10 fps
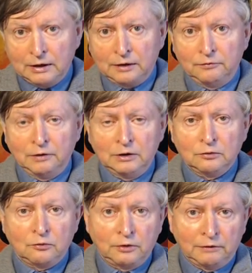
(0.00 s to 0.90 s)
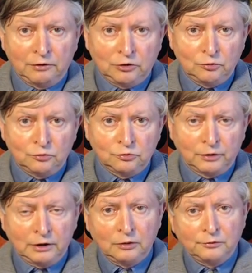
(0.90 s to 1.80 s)
arrivé. Donc on avait dû
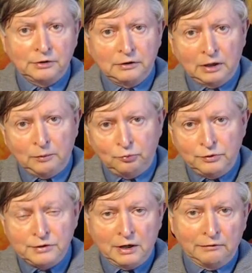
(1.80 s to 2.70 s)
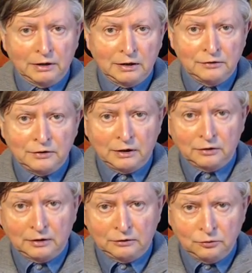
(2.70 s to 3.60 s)
courir, on s'était épuisé avec les
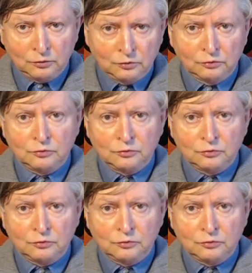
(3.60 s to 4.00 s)
sacs à dos,